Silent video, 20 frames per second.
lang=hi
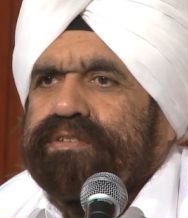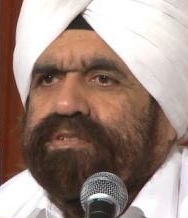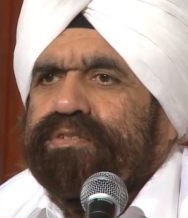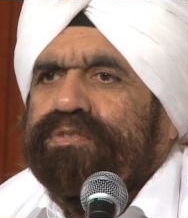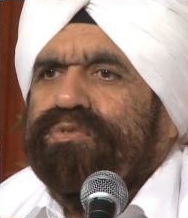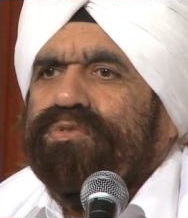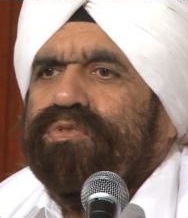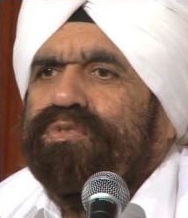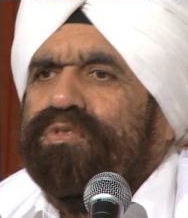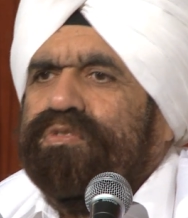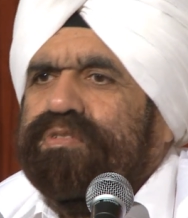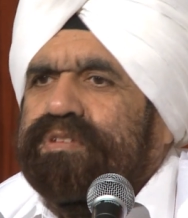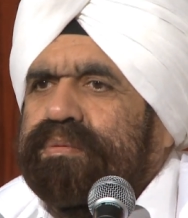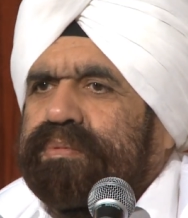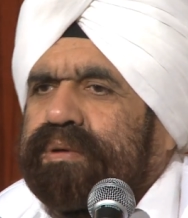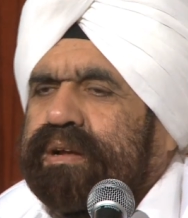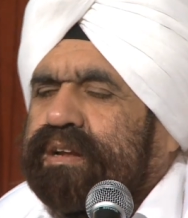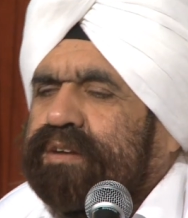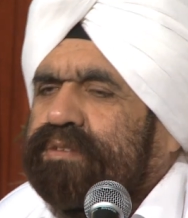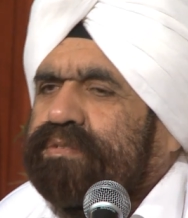जो दुखों से
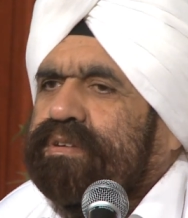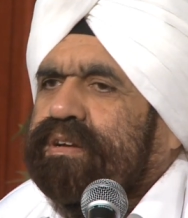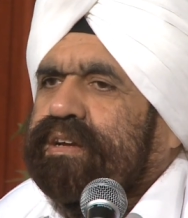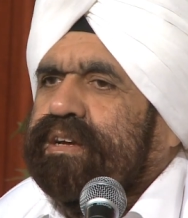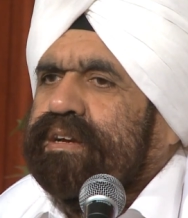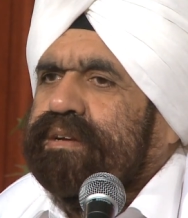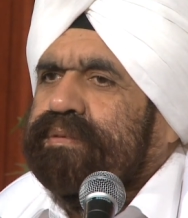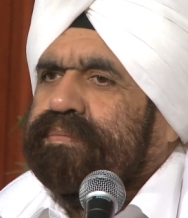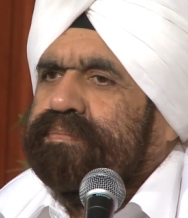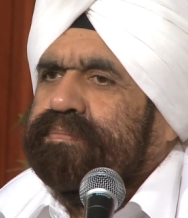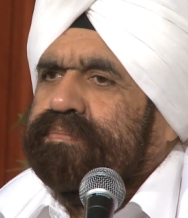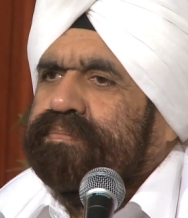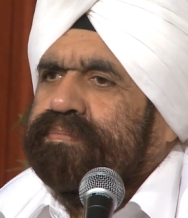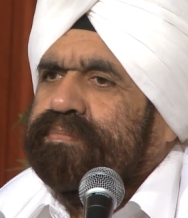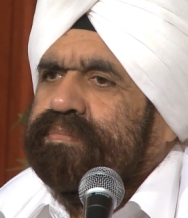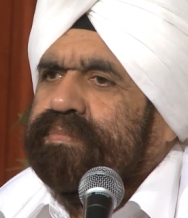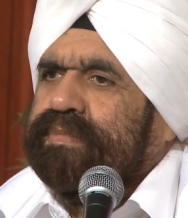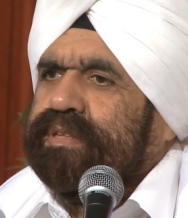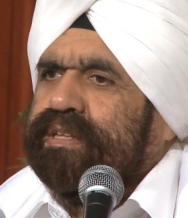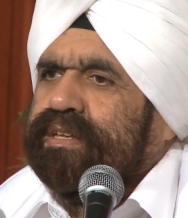भरे हुए हैं
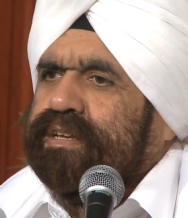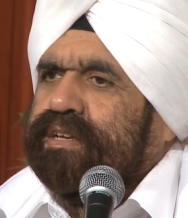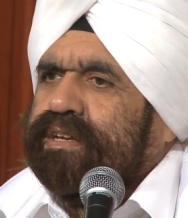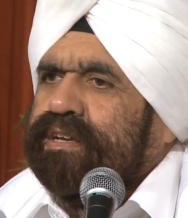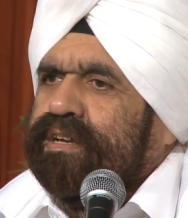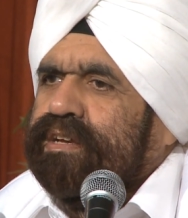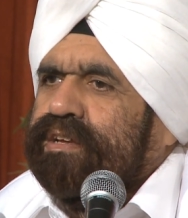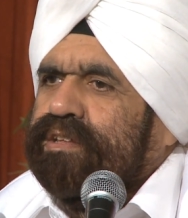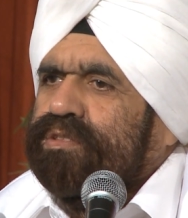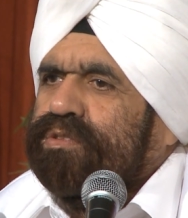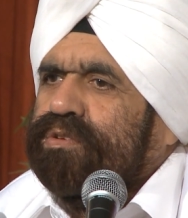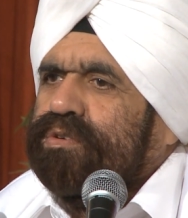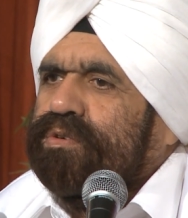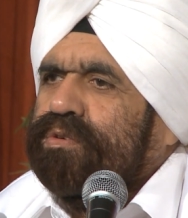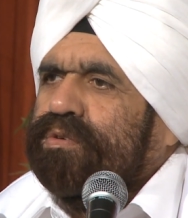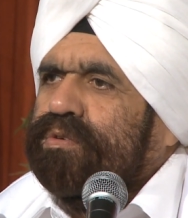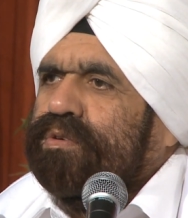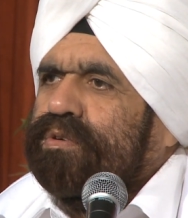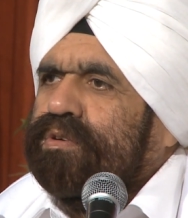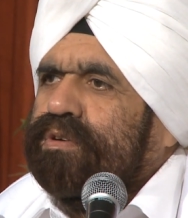तो
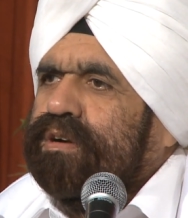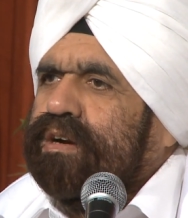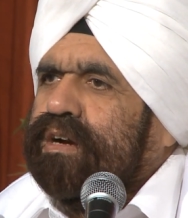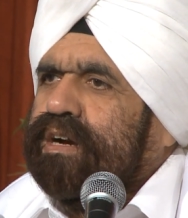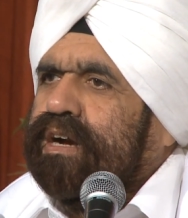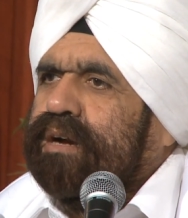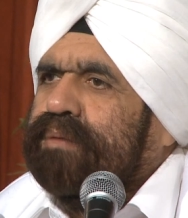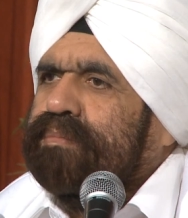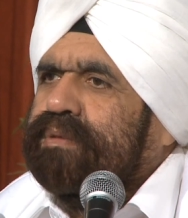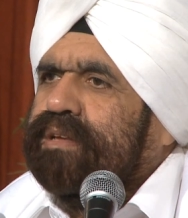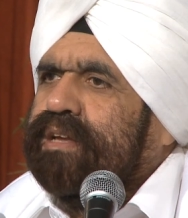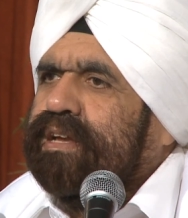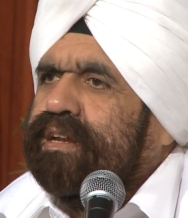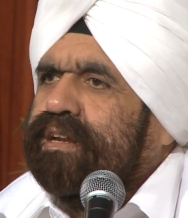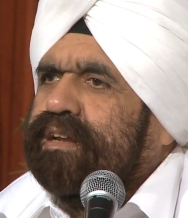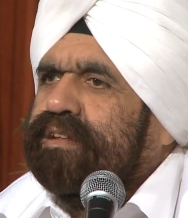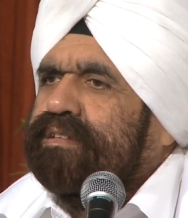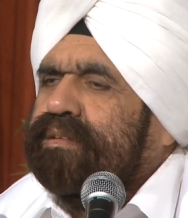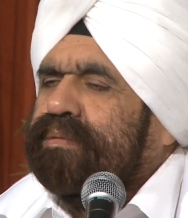हम ये ना